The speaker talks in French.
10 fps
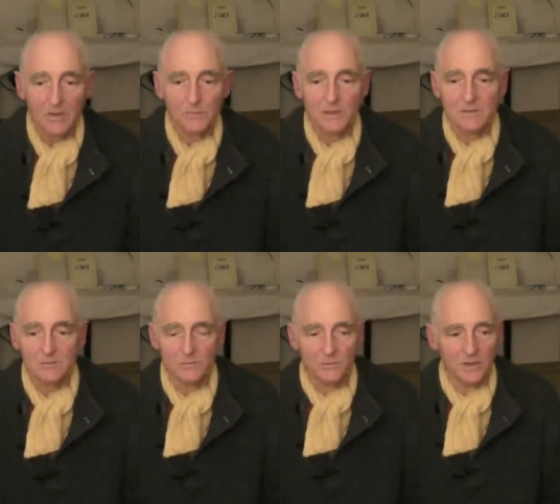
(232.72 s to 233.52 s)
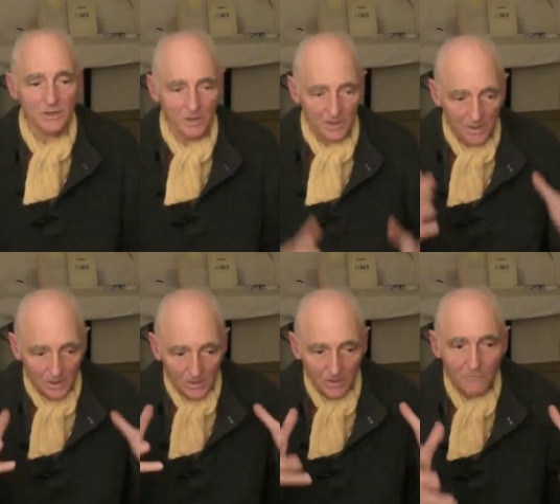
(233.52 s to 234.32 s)
Hein, parce qu'on est
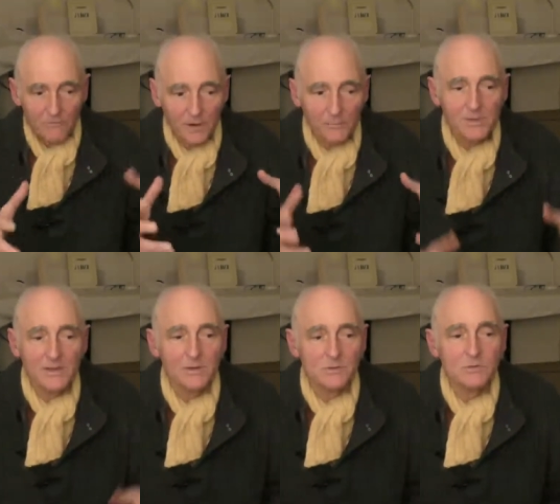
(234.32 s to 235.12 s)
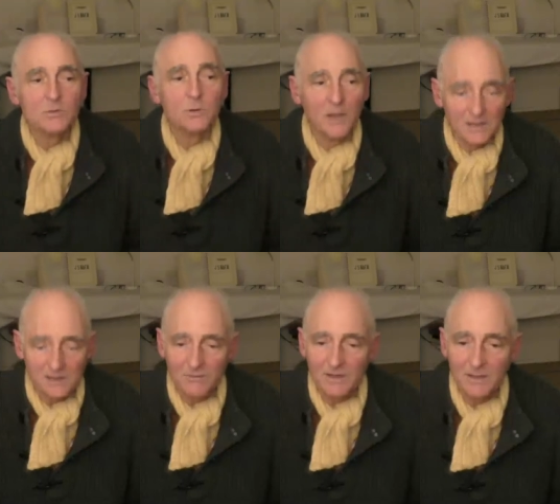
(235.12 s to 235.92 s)
enfermé dans une
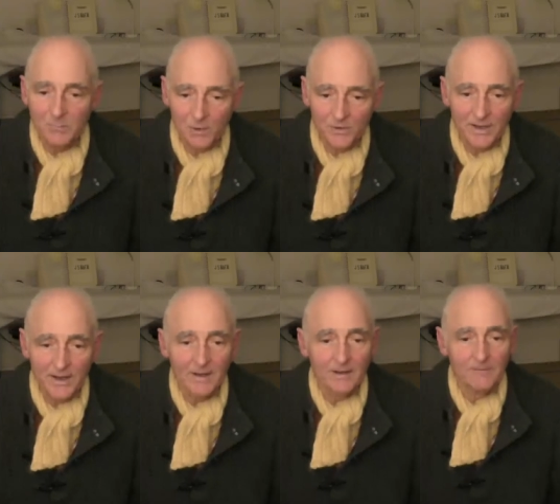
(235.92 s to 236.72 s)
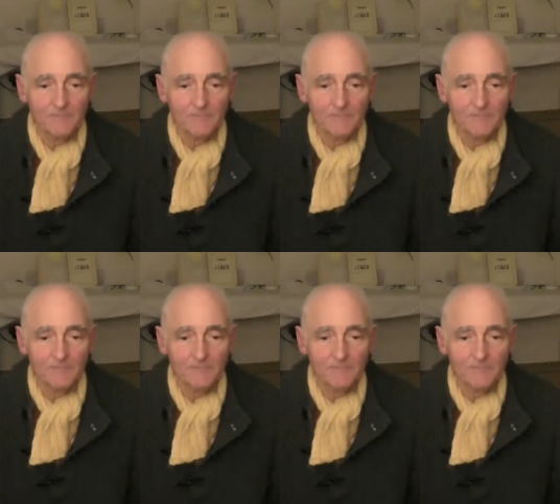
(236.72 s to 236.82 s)
suractivité mentale.